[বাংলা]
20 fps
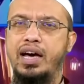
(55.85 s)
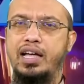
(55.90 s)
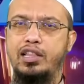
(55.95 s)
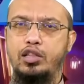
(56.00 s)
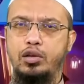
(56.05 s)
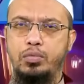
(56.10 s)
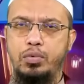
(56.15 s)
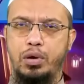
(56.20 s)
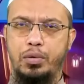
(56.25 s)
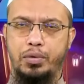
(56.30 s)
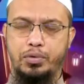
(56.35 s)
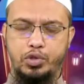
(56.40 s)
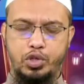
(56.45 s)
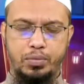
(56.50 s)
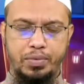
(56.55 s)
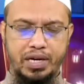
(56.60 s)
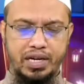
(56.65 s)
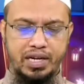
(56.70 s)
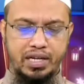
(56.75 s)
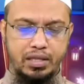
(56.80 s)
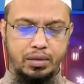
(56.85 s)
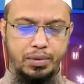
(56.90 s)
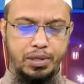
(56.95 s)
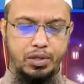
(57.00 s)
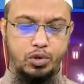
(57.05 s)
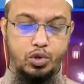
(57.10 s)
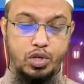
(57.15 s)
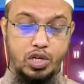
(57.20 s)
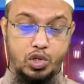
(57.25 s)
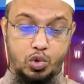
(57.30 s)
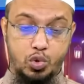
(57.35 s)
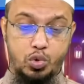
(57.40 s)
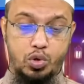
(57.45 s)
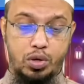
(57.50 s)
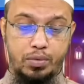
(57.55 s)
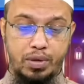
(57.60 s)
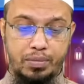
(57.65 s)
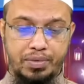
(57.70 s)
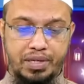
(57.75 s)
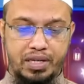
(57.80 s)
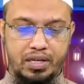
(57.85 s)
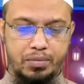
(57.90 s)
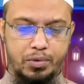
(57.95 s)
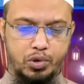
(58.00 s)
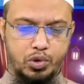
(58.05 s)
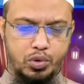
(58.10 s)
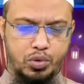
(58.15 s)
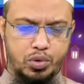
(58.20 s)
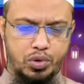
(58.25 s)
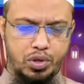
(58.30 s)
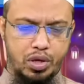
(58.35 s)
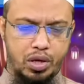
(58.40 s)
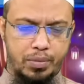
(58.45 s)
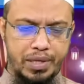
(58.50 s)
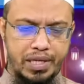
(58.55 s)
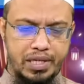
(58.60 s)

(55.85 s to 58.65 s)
আল্লাহ অবশ্যই বারাকা দিবেন কিন্তু এটা সুদ হবে আপনাকে এটা বর্জন করতে হবে